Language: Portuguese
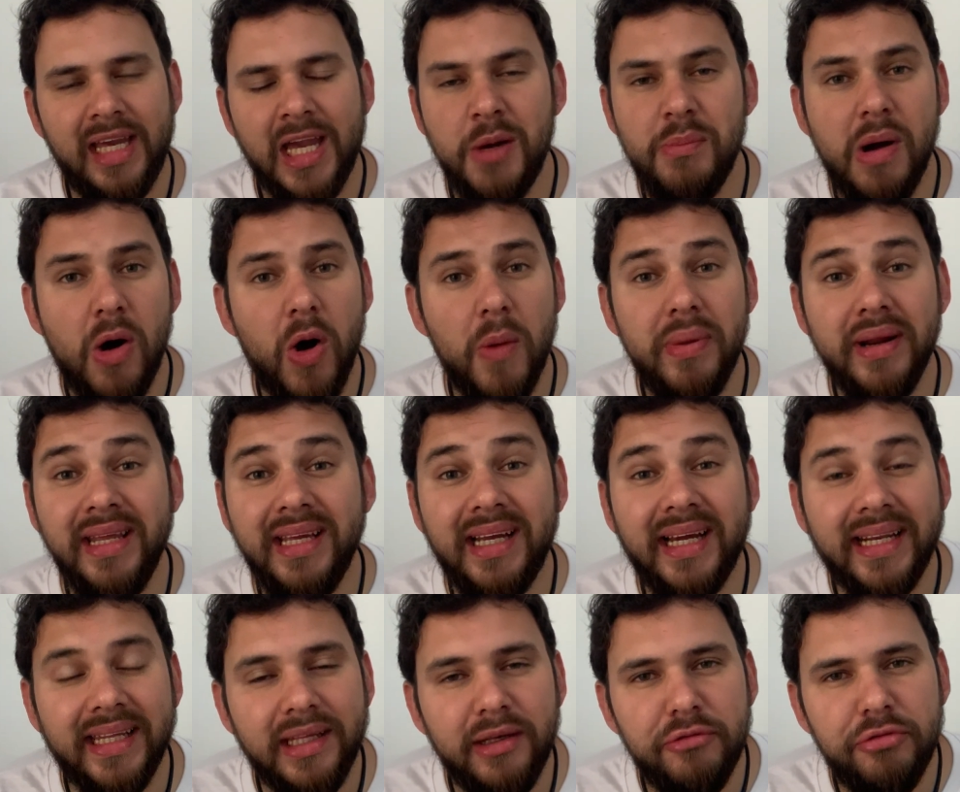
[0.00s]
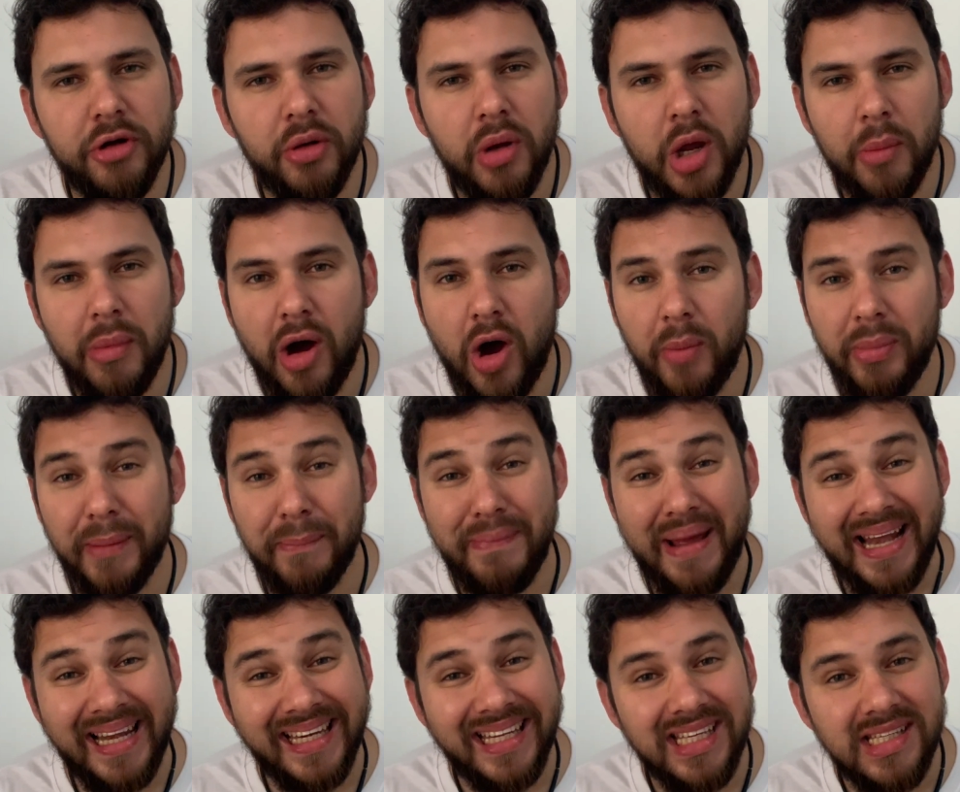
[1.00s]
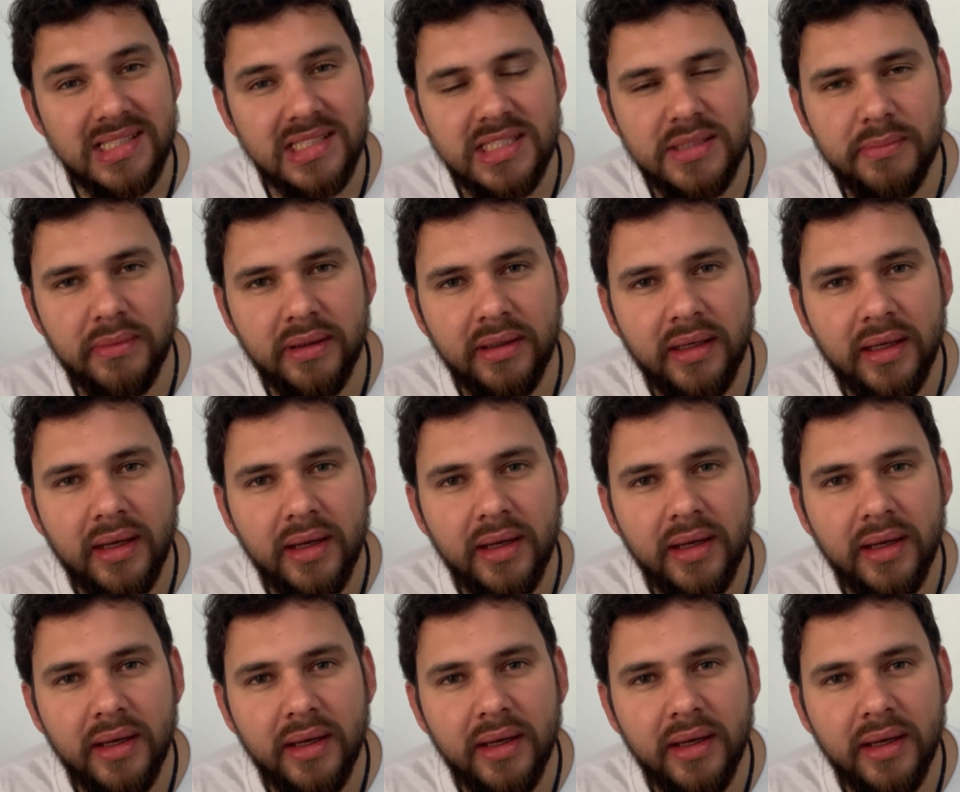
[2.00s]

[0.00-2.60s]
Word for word: É uma obra incrível, é uma obra belíssima,